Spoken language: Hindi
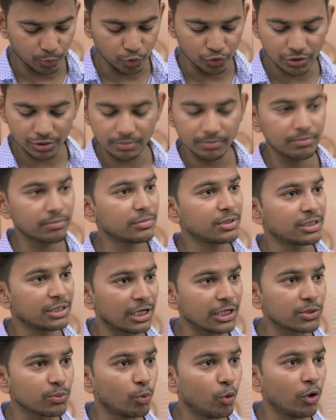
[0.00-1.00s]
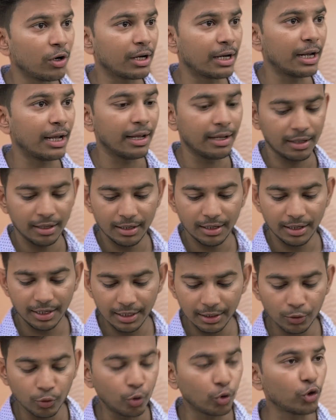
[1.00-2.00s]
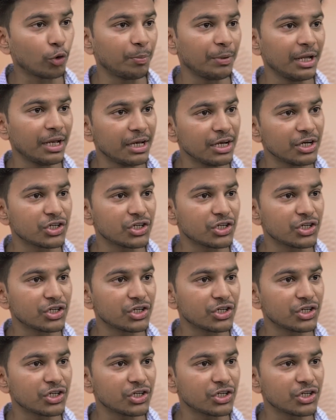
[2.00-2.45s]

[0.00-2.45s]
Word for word: सब कुछ सच बोल रहा है इन नोटों पे ये